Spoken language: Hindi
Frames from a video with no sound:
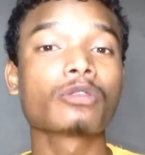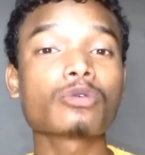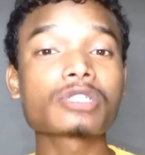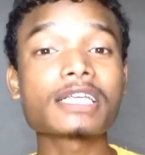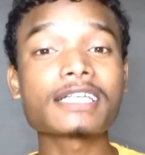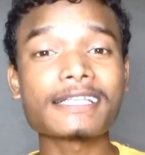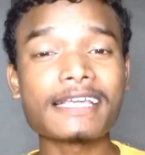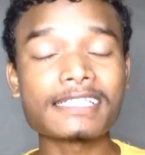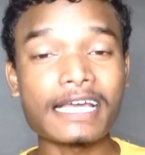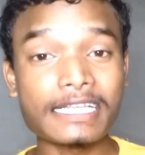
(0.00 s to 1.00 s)
तो उसके साथ
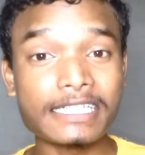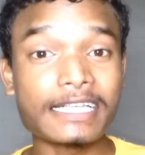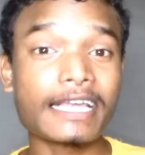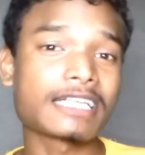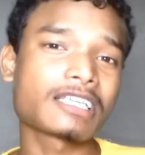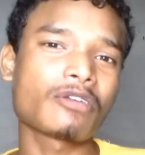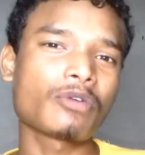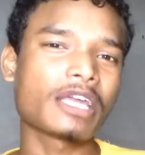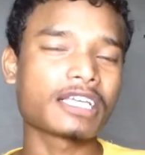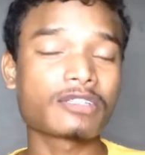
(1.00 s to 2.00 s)
ये सारी चीज़ें कैसे
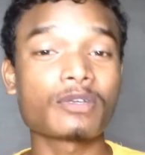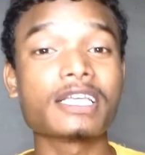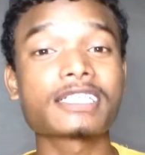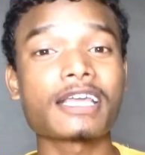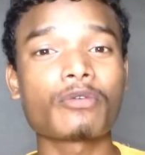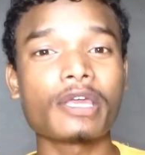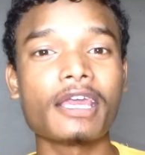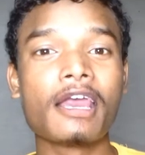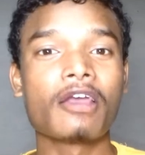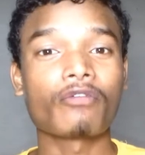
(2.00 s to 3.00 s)
हुई किस वजह से
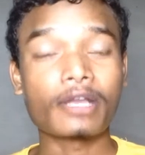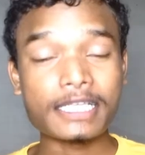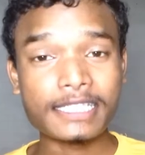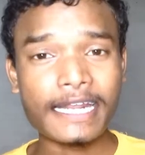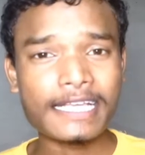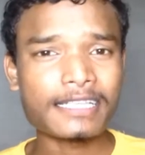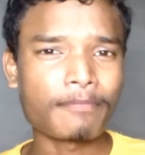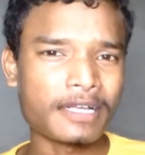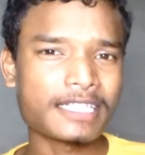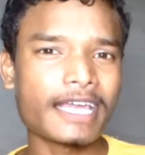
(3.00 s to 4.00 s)
हुई वो किस तरीके से
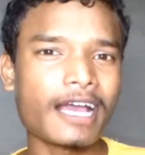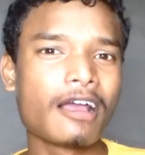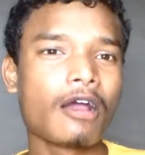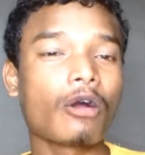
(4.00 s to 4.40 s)
फंस गया